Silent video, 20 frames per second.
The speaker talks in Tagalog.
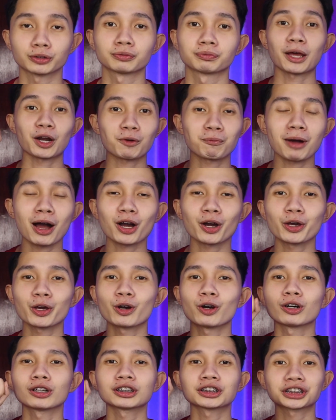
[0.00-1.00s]
Pero bago
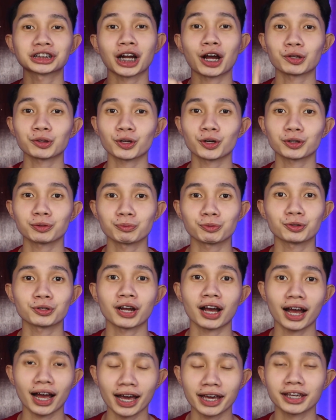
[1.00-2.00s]
yon shoutout
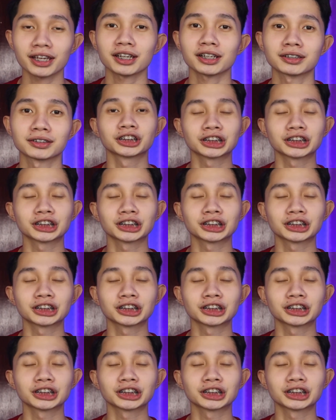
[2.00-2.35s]
muna kay.